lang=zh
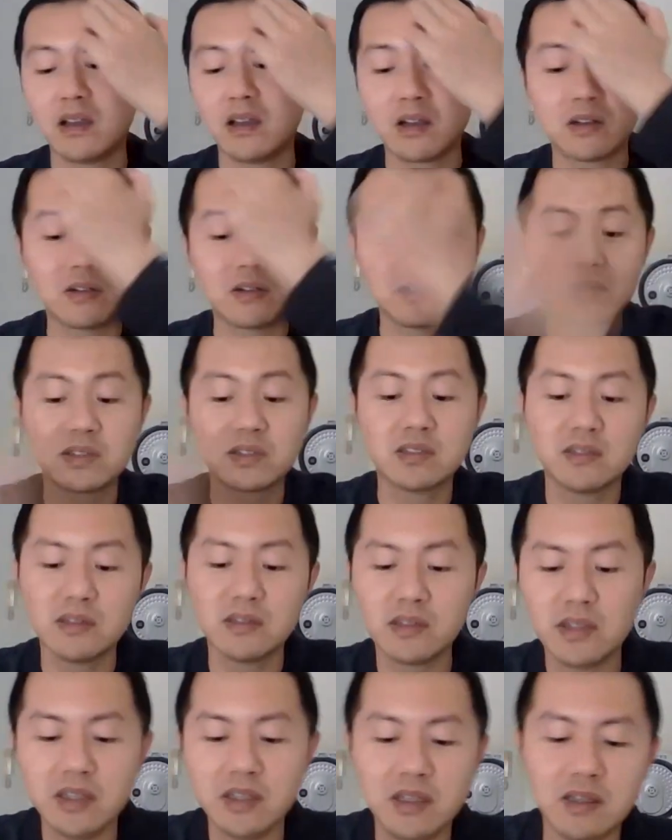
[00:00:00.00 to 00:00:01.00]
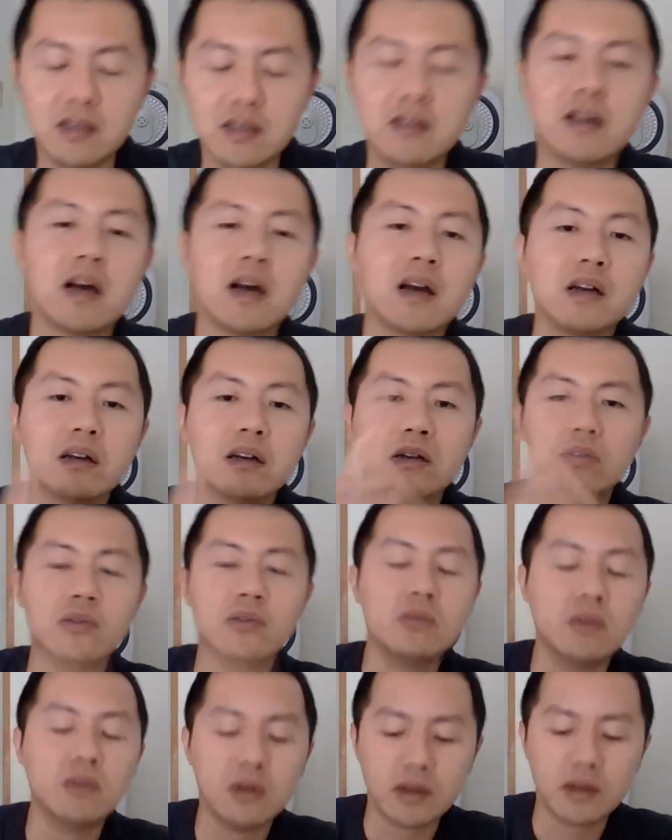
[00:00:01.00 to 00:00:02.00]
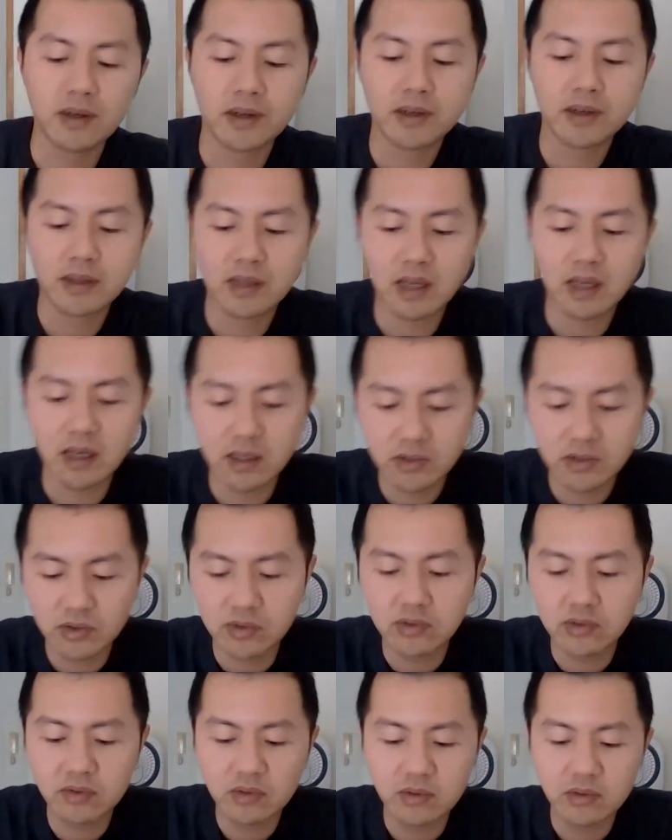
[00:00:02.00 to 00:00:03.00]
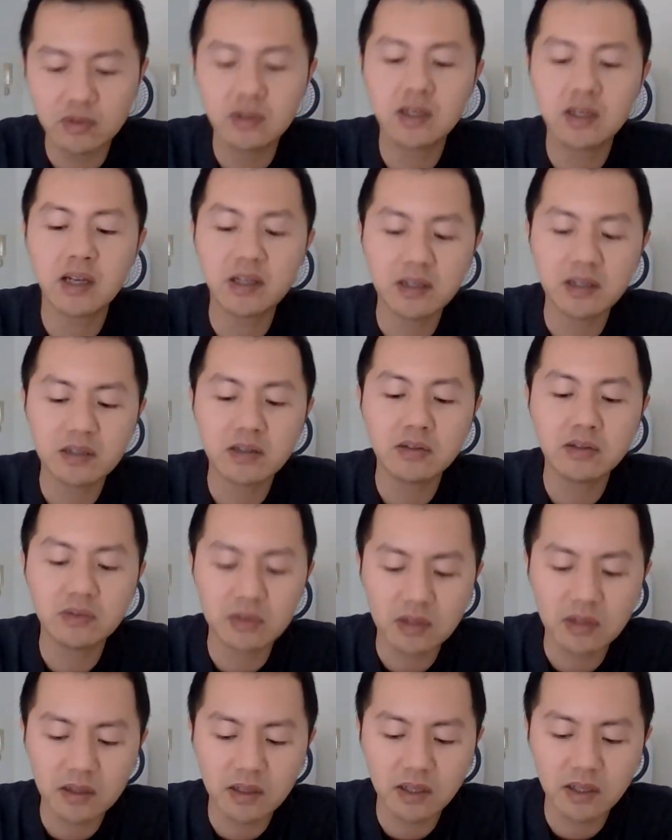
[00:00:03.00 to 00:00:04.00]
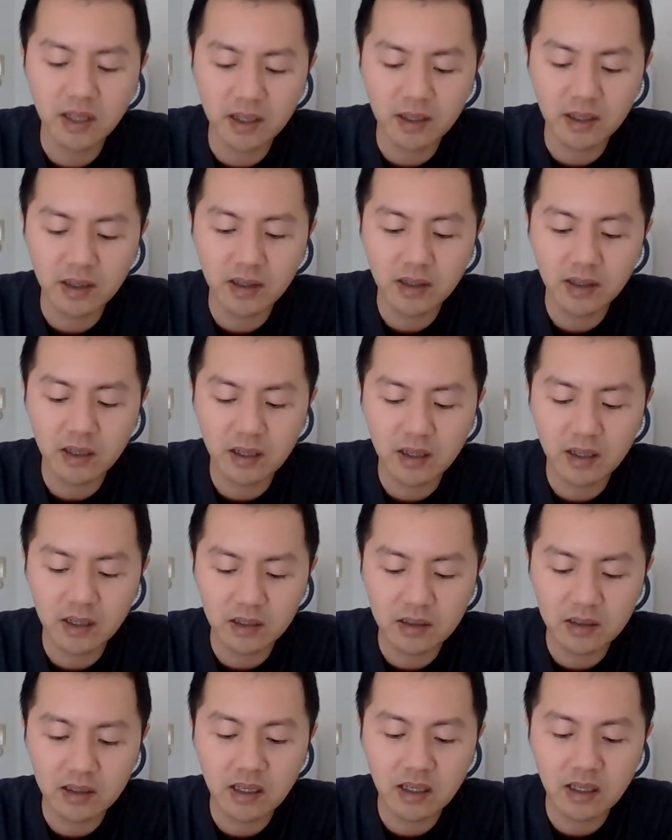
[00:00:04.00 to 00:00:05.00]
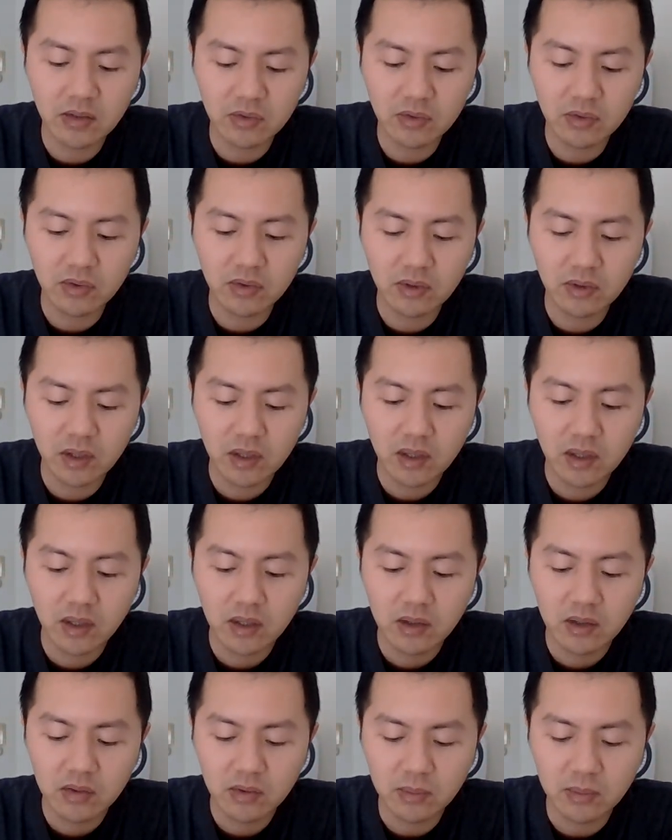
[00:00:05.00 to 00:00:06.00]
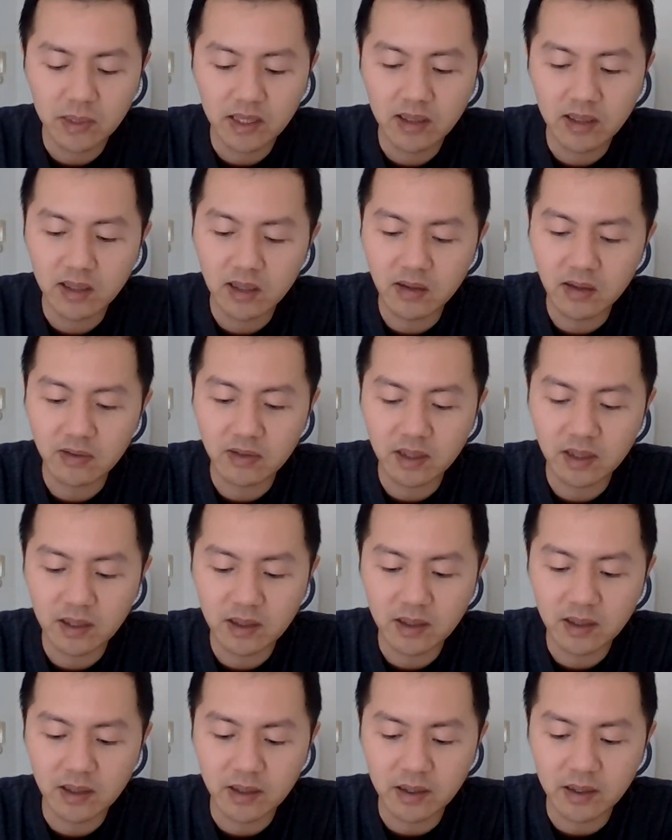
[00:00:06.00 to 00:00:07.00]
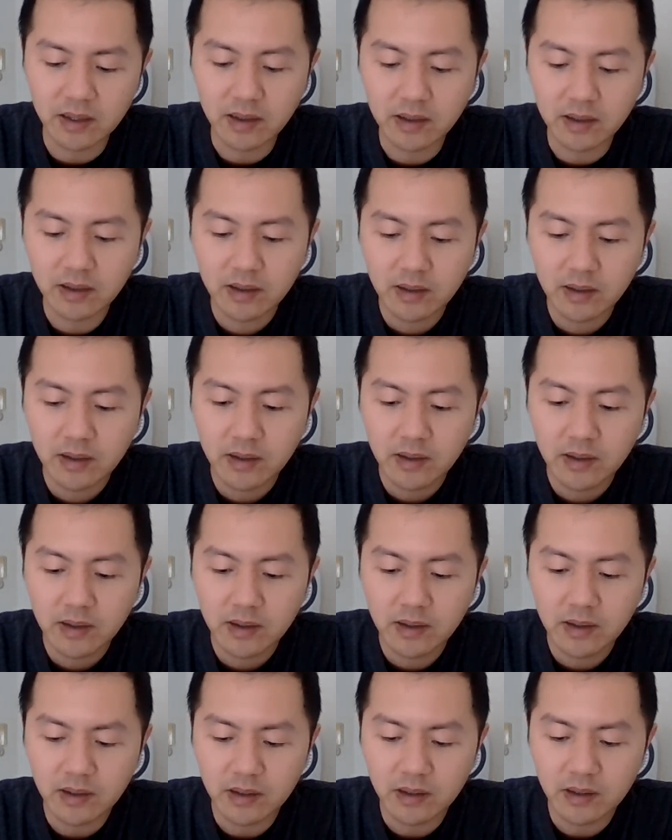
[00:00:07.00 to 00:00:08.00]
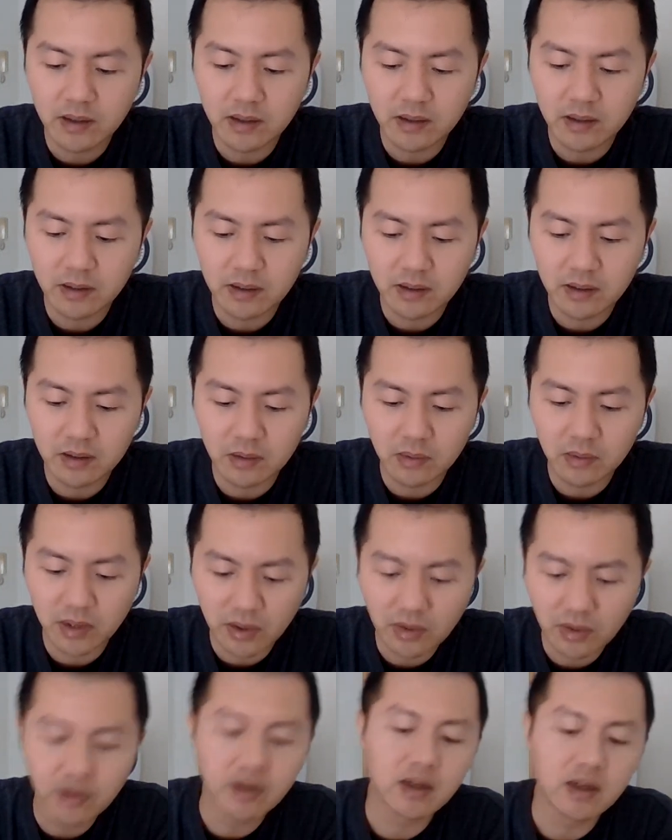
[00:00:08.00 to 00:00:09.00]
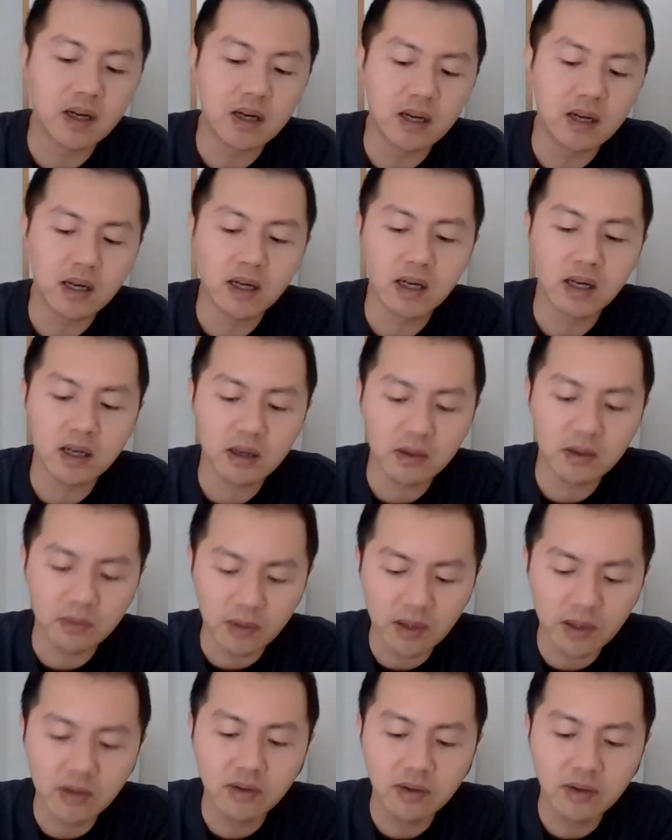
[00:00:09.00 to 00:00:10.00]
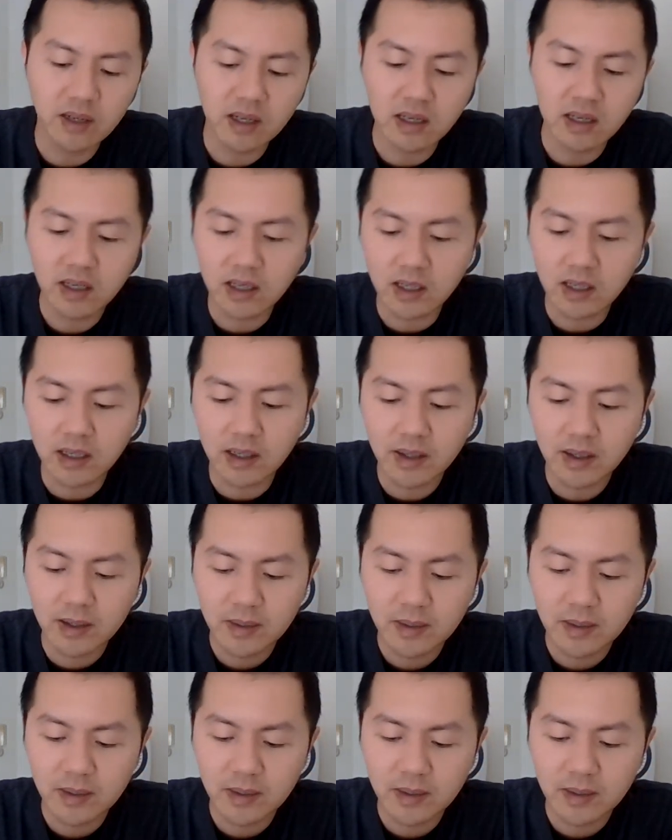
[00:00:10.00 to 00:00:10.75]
公司第一大客户啊，他就就他也是就是给那个恒大做做配套的啊，呃，违约了，违约了啊！